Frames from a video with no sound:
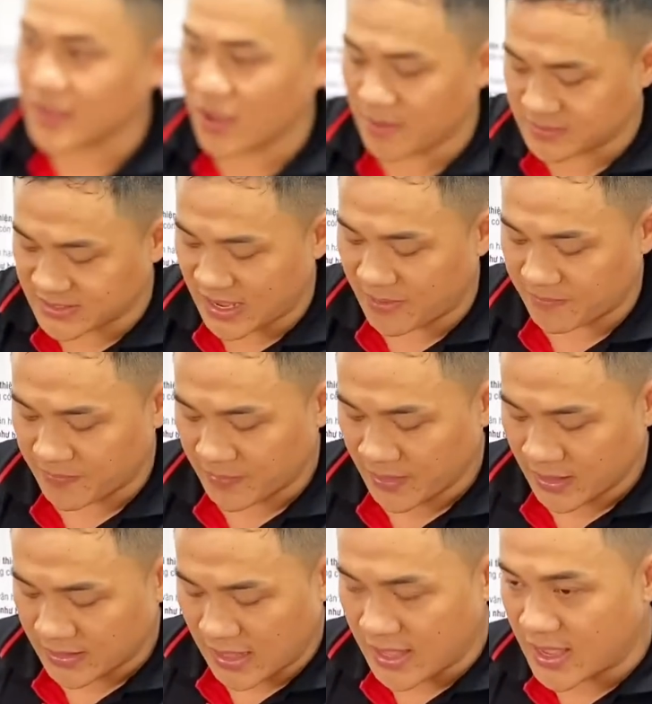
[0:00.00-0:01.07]
để cho em xem.
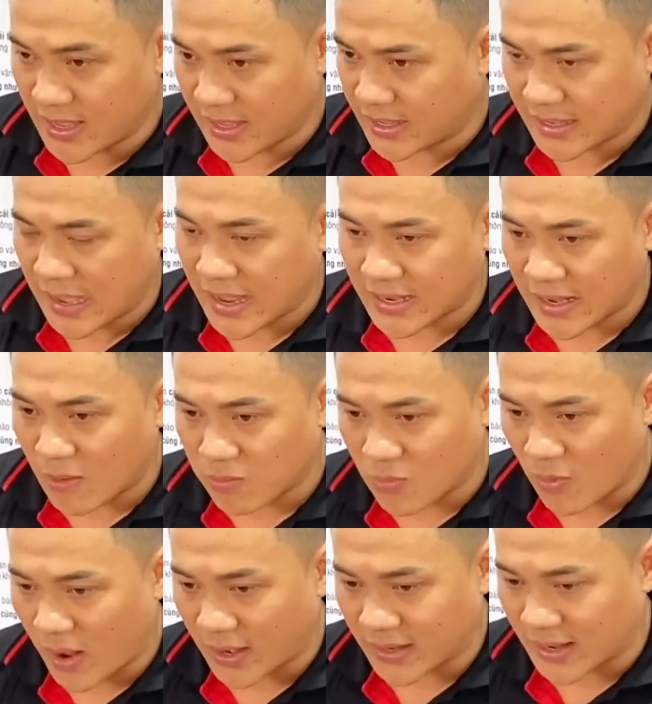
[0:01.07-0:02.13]
Tại vì các lốc
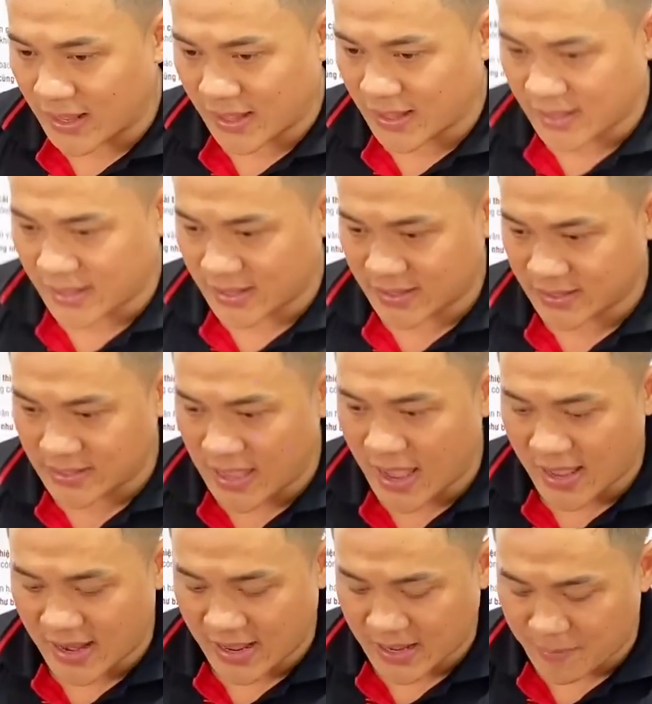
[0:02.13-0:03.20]
của anh là về là